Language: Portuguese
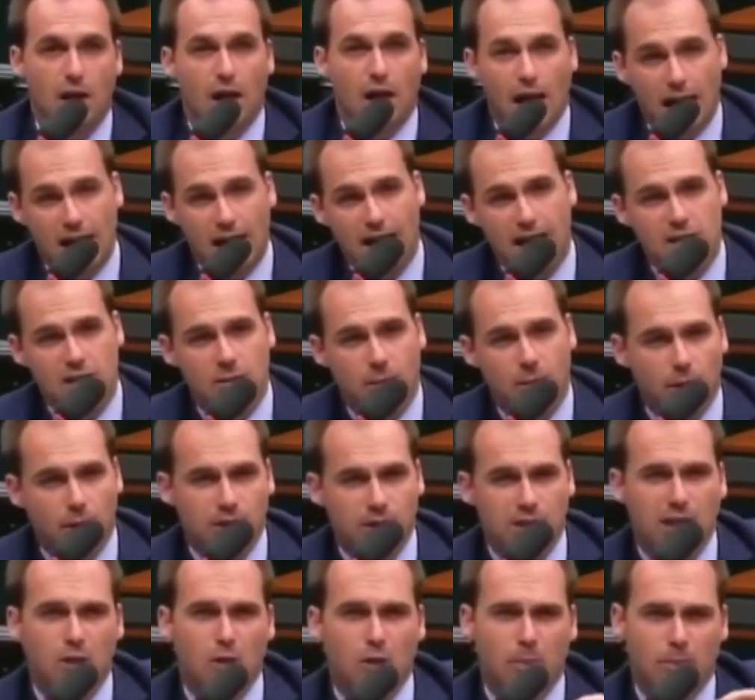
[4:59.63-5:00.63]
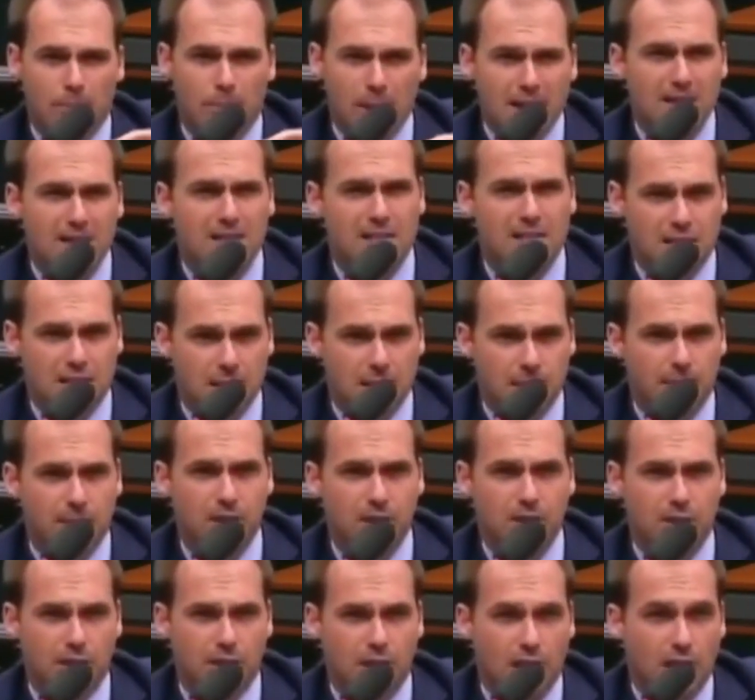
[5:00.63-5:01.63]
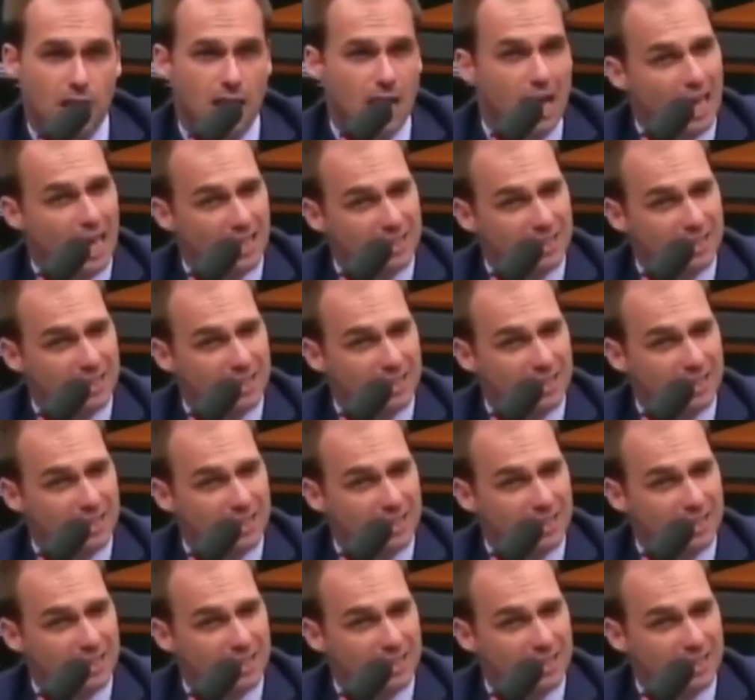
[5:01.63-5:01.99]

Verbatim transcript: Aliás, é um projeto bem simples. A